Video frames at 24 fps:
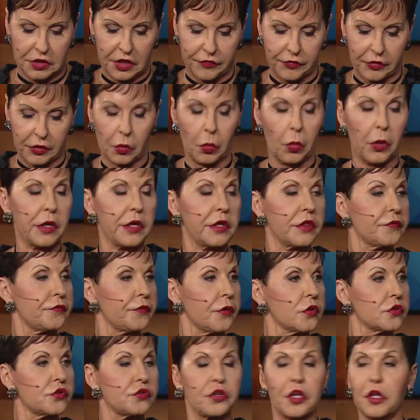entregar os
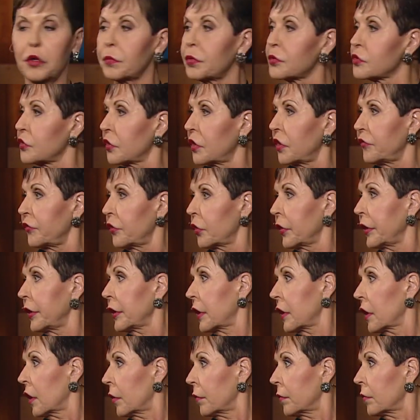primeiros 10%
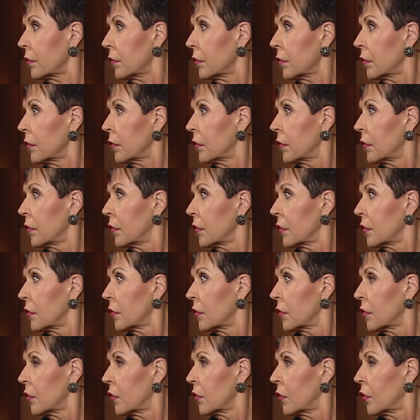dos seus rendimentos.
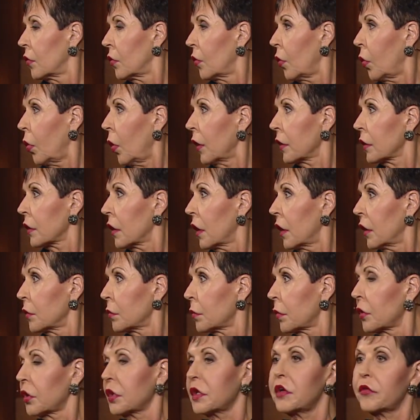Que
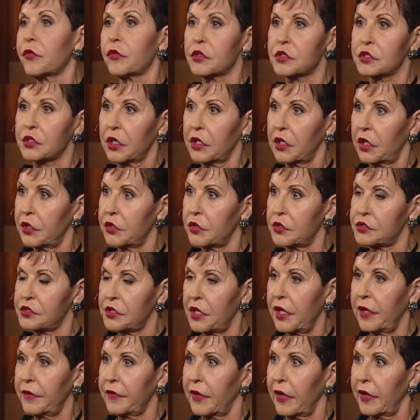incrédulo vai entender
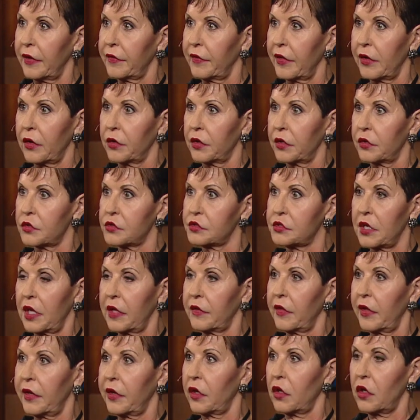isso? Eles não
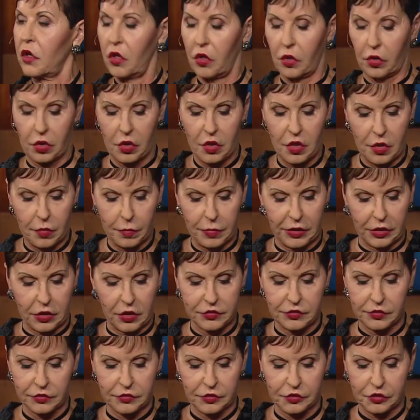entendem isso porque
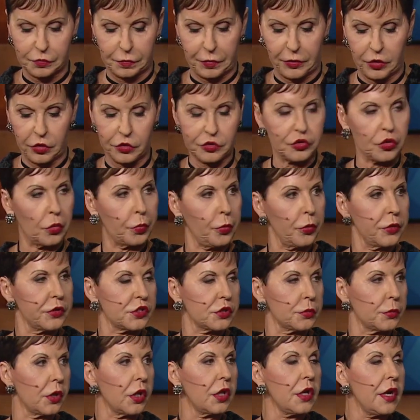esse é um princípio
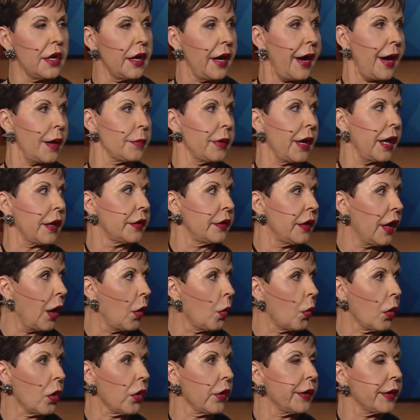espiritual. Que
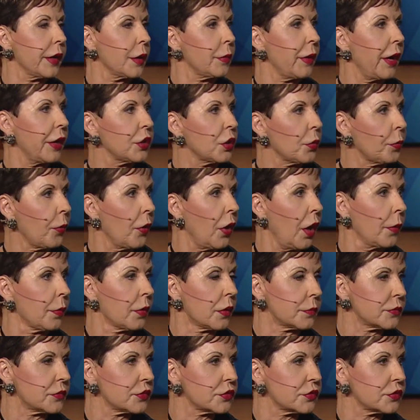tal não se preocupar com seus